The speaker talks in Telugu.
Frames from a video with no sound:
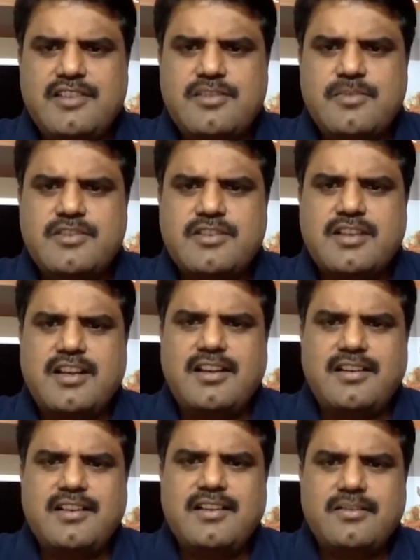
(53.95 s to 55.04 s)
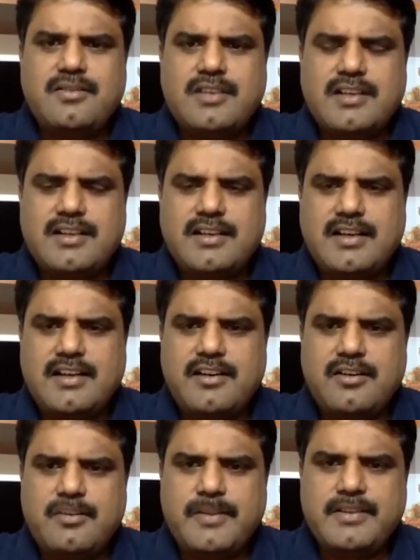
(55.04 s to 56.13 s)
ఇంచుమించుగా అంటే ఒక
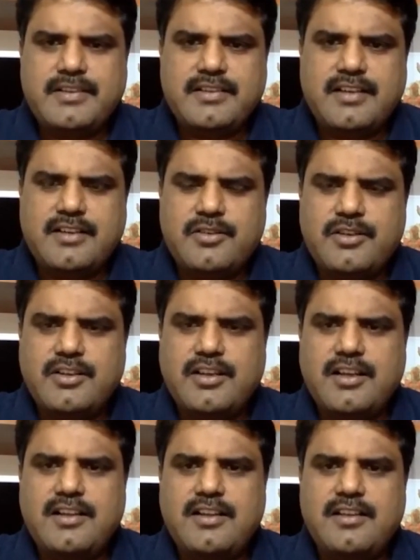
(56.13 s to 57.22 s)
హండ్రెడ్ రూపీస్ అటు ఇటుగా